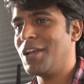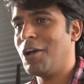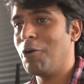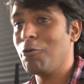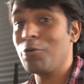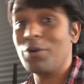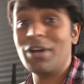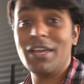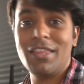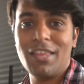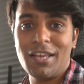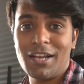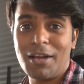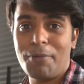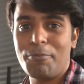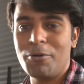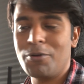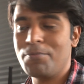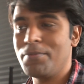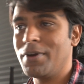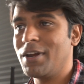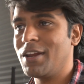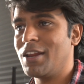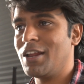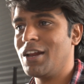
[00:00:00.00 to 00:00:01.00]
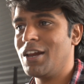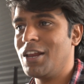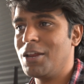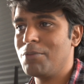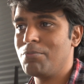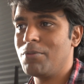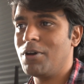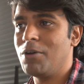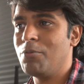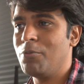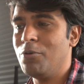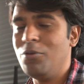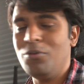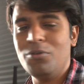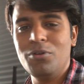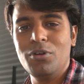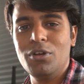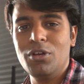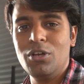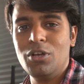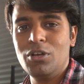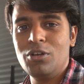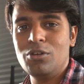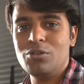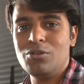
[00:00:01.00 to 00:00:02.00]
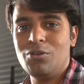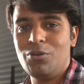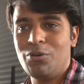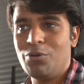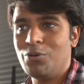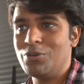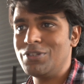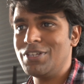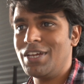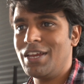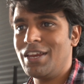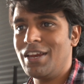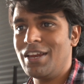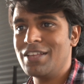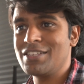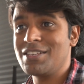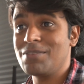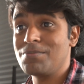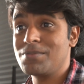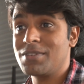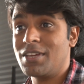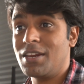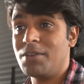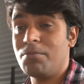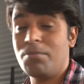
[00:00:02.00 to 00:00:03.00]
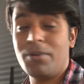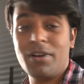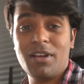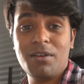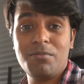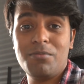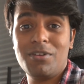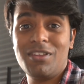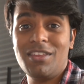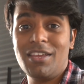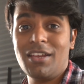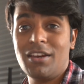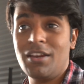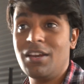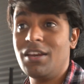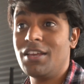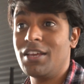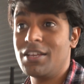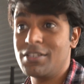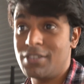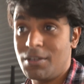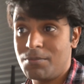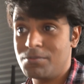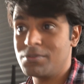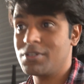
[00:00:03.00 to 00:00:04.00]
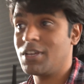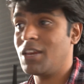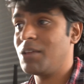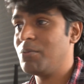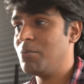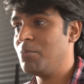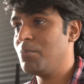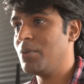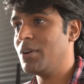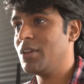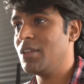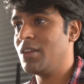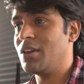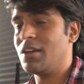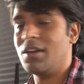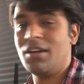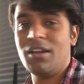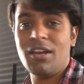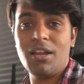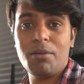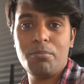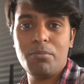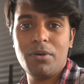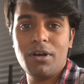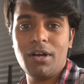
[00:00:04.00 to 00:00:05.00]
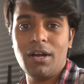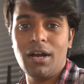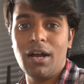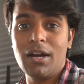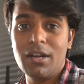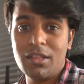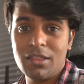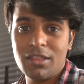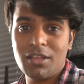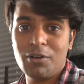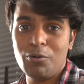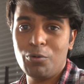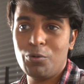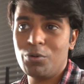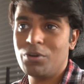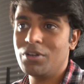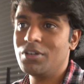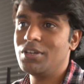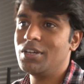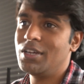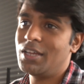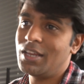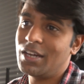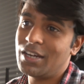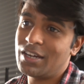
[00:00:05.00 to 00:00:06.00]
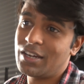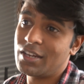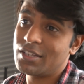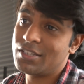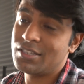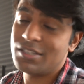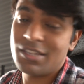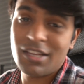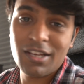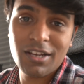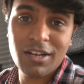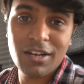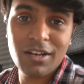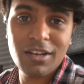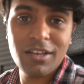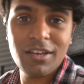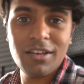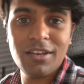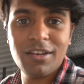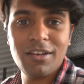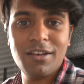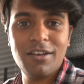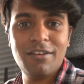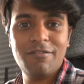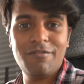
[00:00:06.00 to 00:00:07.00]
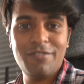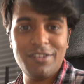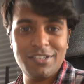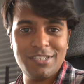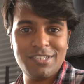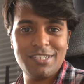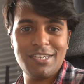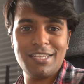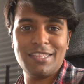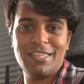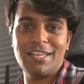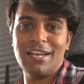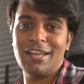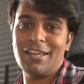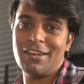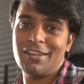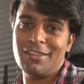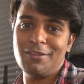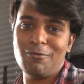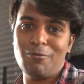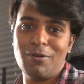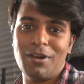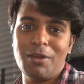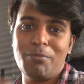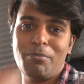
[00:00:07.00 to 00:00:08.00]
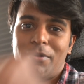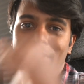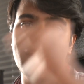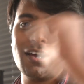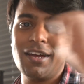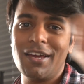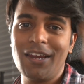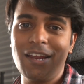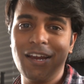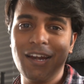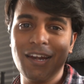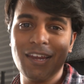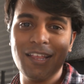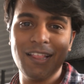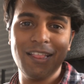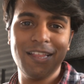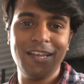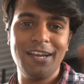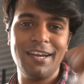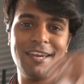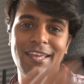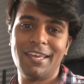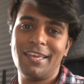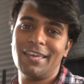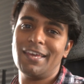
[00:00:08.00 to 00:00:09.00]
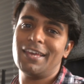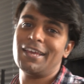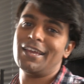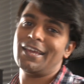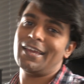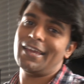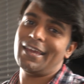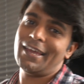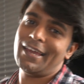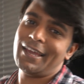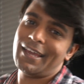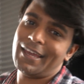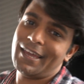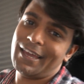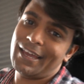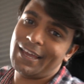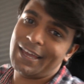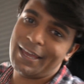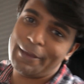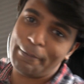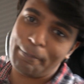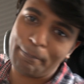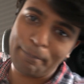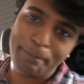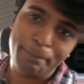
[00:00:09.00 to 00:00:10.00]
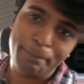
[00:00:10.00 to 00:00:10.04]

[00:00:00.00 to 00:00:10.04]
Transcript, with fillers: அவங்க எதாவது கமெண்ட் பண்ணுறாங்களான்னு பார்ப்போம் ஸோ சேனலில் சப்ஸ்கிரைப் பண்ணாமல் இருந்தீங்கன்னா நீங்கள் சப்ஸ்கிரைபும் பண்ணிடுங்க நம்ம அடுத்த ஒரு இன்ட்ரெஸ்டிங்கான விஷயத்தில் இருந்து உங்களை பார்க்குறேன் அன்டில் தான் டேக் கே கே கே